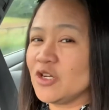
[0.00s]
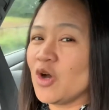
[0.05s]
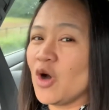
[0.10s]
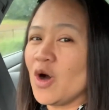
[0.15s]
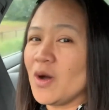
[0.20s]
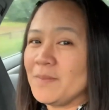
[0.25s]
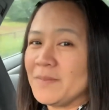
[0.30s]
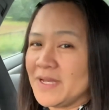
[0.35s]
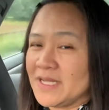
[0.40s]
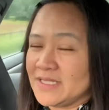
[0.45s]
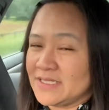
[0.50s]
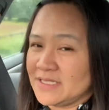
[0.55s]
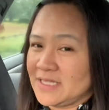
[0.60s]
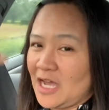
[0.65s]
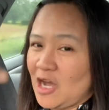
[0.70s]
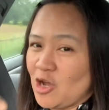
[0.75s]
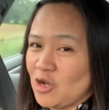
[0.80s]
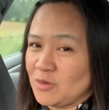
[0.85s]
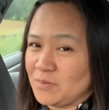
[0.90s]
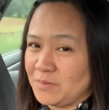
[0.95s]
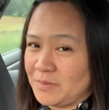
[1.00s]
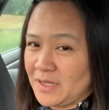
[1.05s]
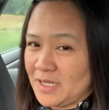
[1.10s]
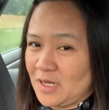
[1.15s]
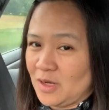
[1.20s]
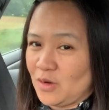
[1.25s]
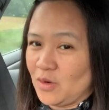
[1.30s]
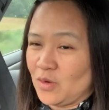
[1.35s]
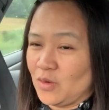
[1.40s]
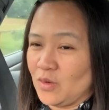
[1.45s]
Comment down
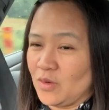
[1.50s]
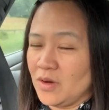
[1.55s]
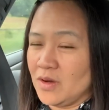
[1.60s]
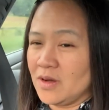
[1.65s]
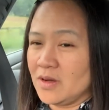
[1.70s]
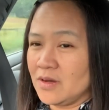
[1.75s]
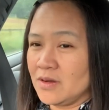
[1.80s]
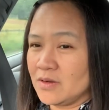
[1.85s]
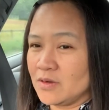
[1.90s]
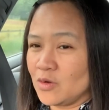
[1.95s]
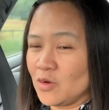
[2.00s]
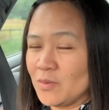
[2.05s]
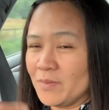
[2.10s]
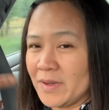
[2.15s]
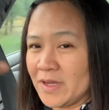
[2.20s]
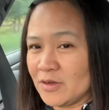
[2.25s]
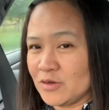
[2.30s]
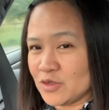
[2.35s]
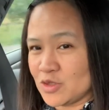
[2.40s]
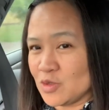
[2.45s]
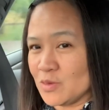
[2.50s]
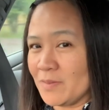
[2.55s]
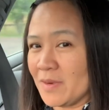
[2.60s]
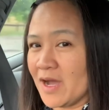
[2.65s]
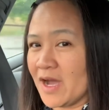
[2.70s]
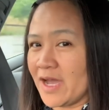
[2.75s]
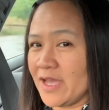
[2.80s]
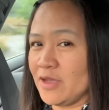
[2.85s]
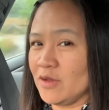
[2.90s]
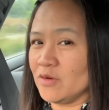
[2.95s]
below kung may gusto
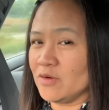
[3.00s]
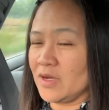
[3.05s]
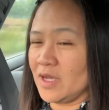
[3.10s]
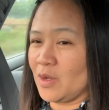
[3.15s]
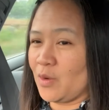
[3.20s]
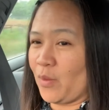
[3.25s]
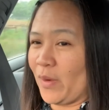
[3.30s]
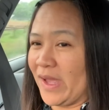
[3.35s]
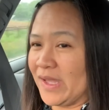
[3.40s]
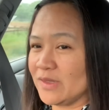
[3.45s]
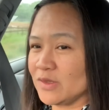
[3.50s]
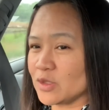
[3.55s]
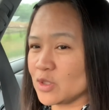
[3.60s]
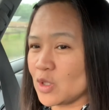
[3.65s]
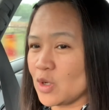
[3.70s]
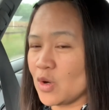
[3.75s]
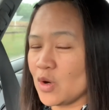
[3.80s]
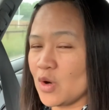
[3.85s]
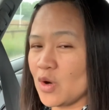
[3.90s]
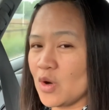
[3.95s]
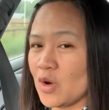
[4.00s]
man kayong ikwento